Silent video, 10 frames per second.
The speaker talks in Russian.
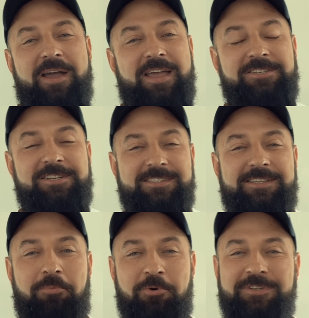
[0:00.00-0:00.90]
моя
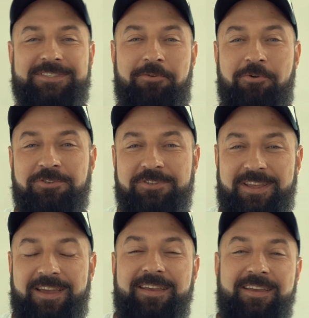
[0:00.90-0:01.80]
часть работы
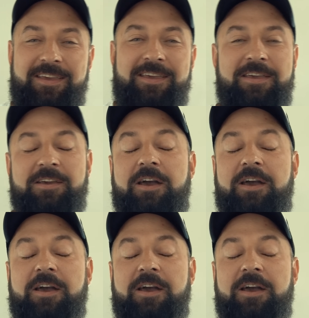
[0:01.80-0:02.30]
закончена, и,